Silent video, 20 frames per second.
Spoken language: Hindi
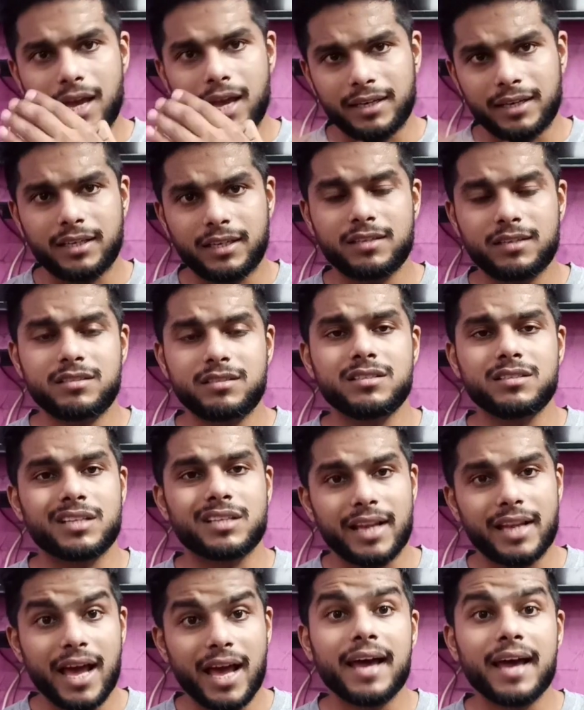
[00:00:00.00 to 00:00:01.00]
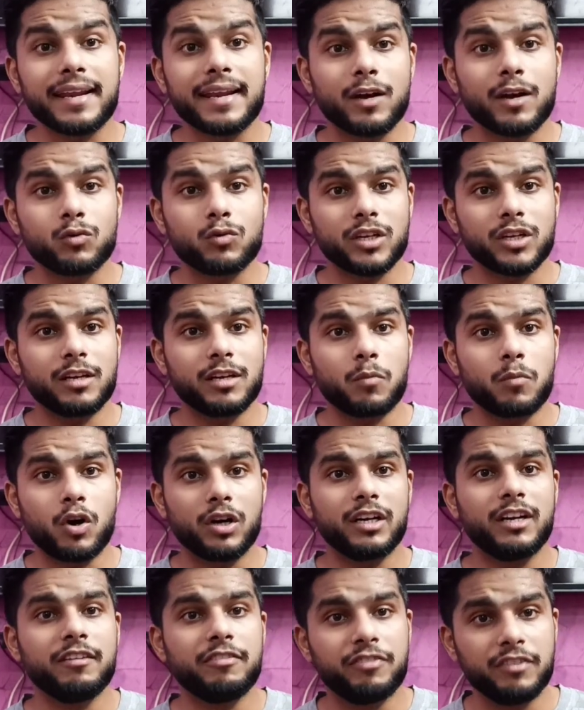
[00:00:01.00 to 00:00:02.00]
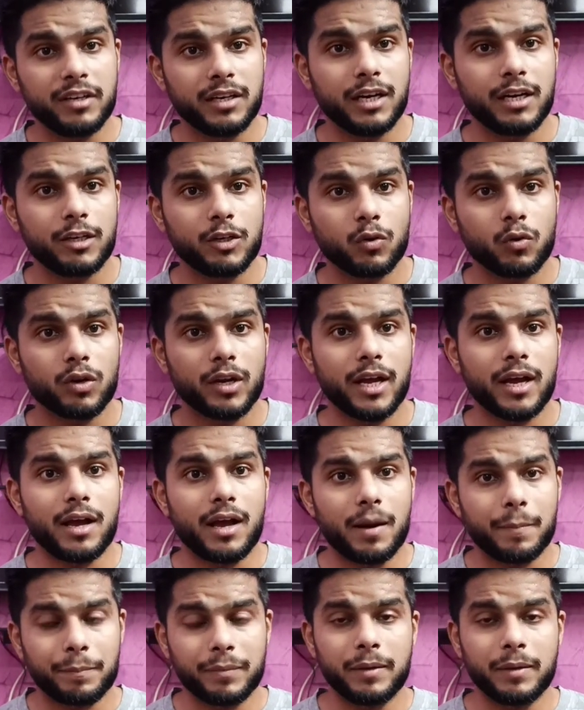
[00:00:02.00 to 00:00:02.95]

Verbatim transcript: एक्ट्रेसेस रह रहे हैं उनके लिए बहुत डिफिकल्ट हो रहा है